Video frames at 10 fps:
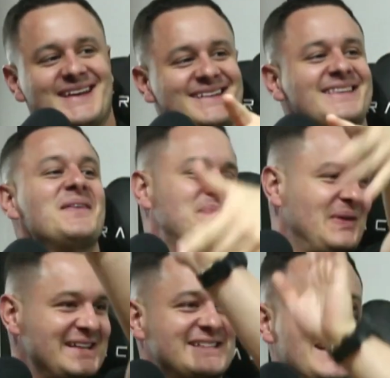Não, pode
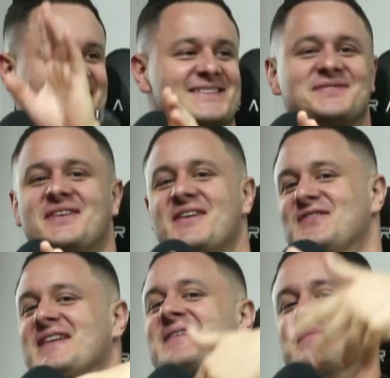deixar. Eu
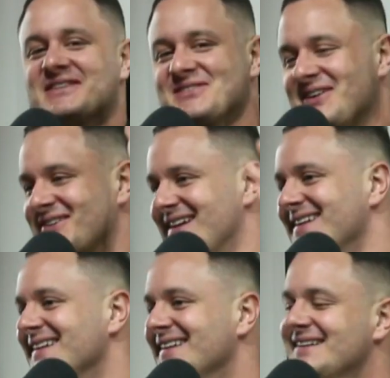sou da minha sogra.
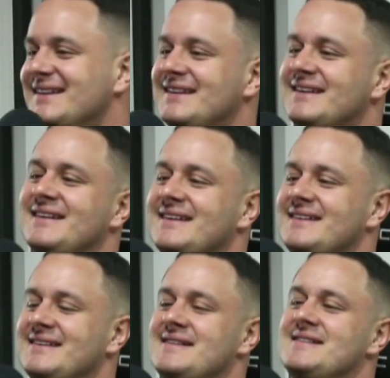O, o pessoal na